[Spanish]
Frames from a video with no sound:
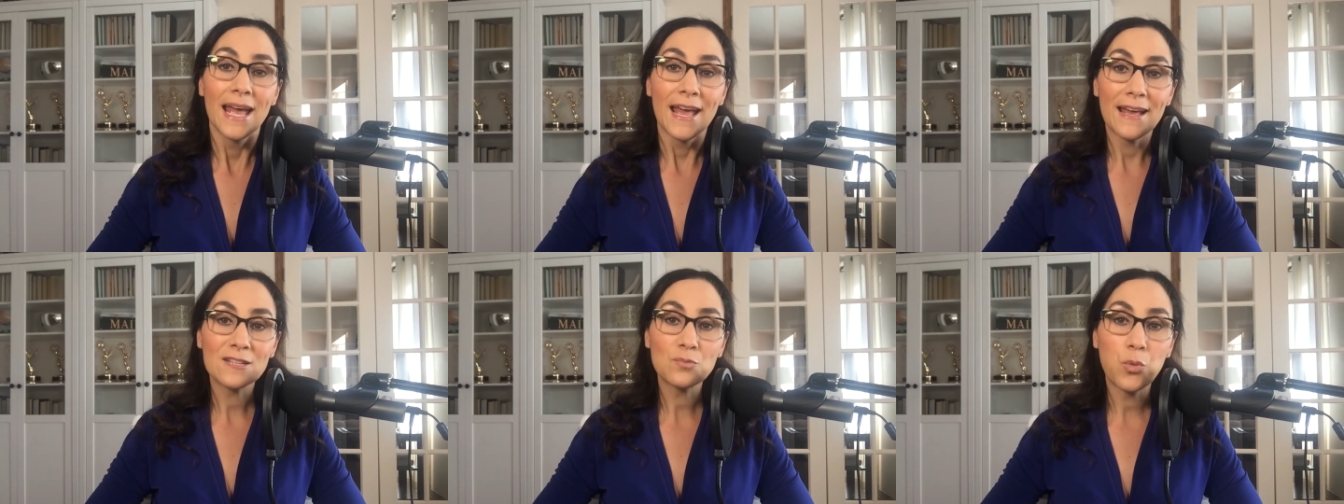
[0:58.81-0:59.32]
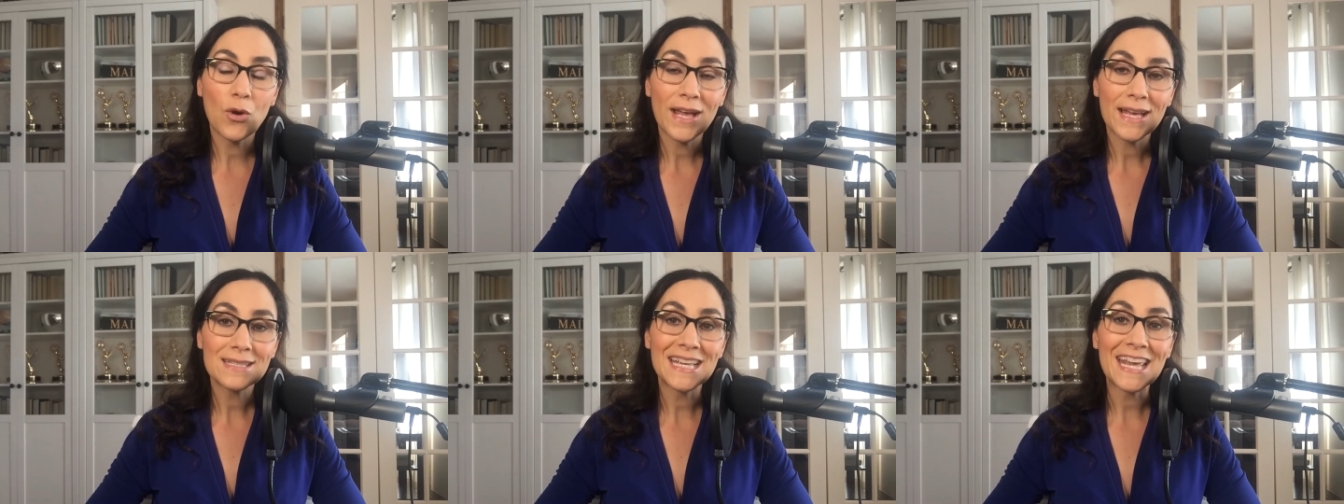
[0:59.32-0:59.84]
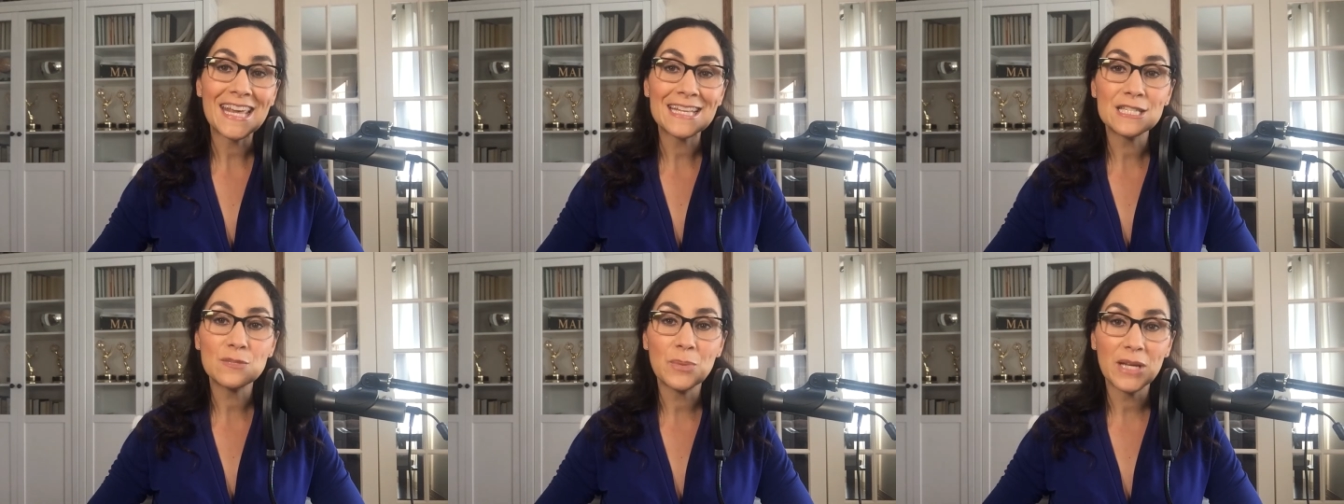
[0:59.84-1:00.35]
es pues
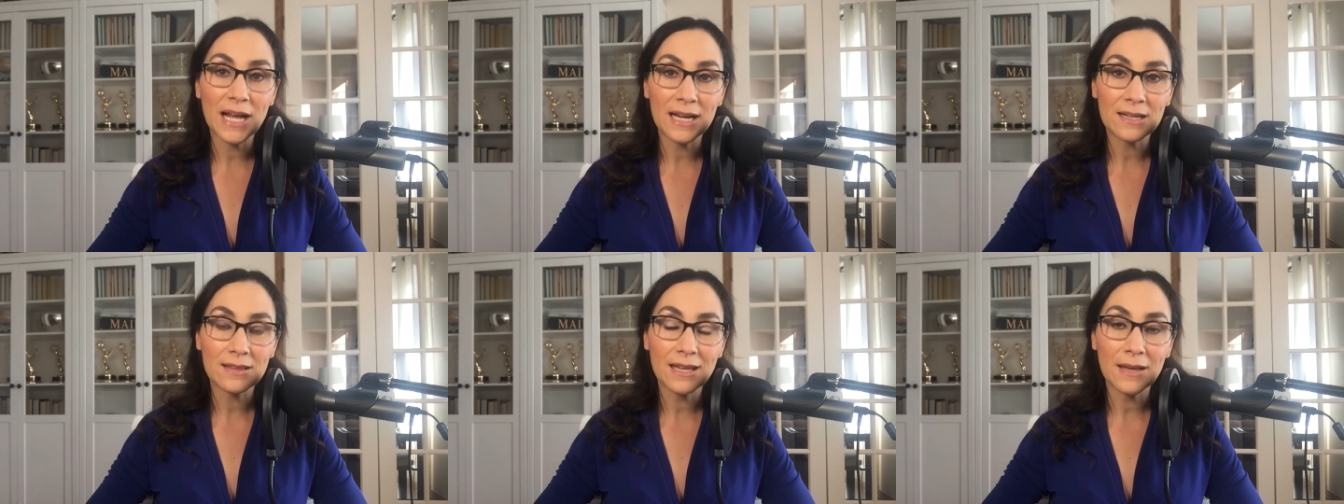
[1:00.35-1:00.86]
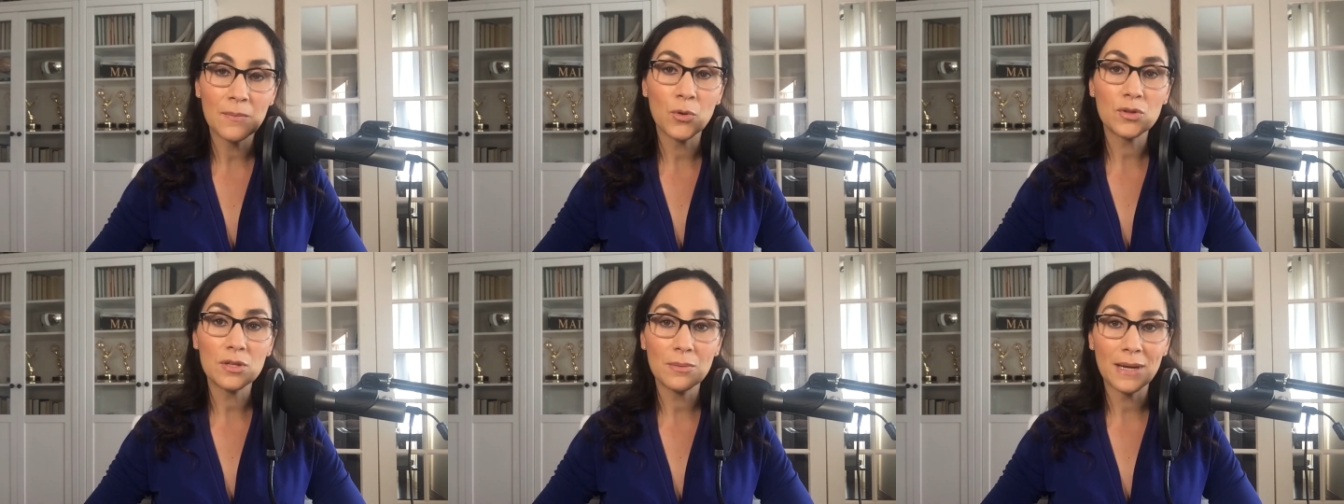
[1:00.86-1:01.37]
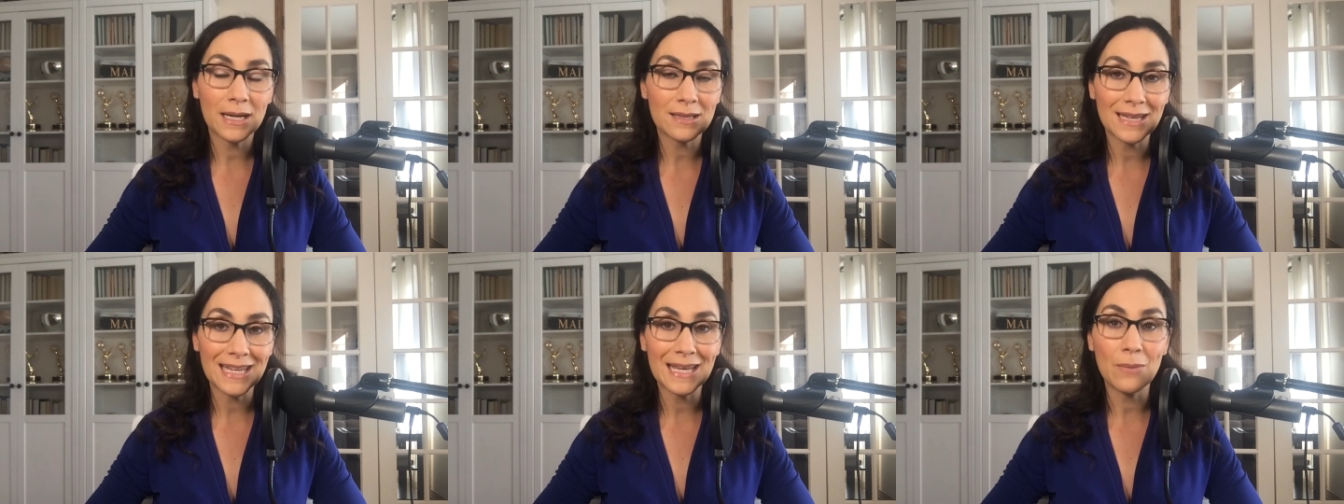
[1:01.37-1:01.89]
inspirarte,
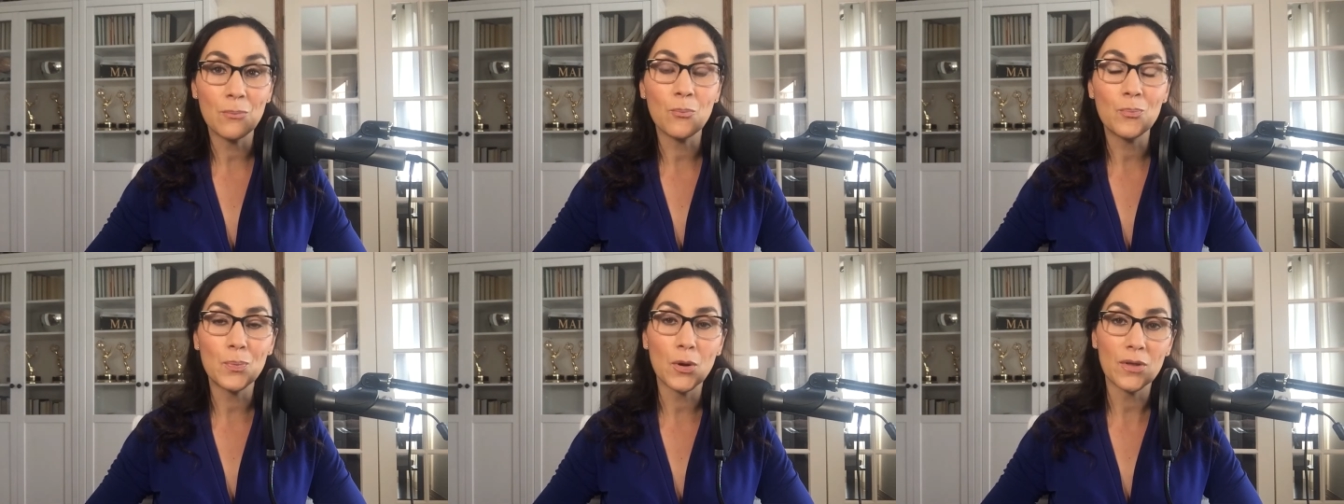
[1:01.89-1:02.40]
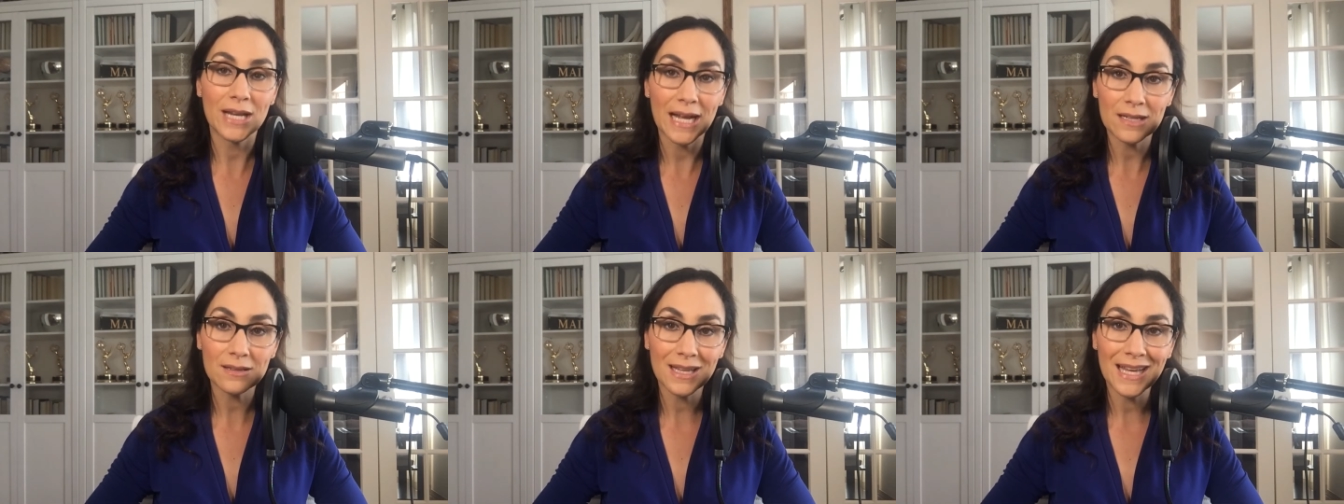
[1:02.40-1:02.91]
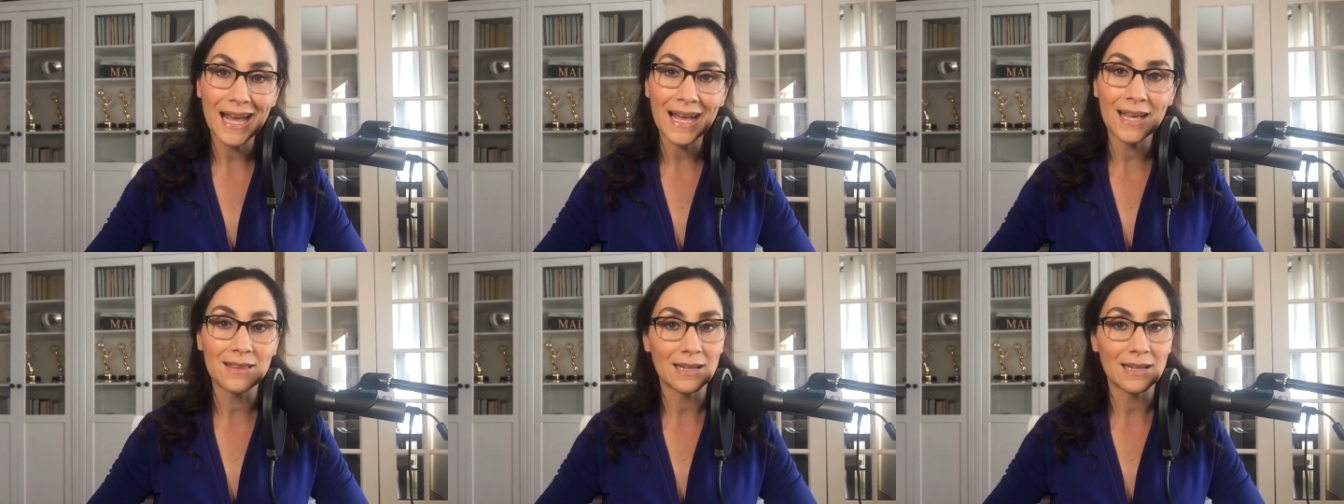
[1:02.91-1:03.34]
motivarte y empoderarte a que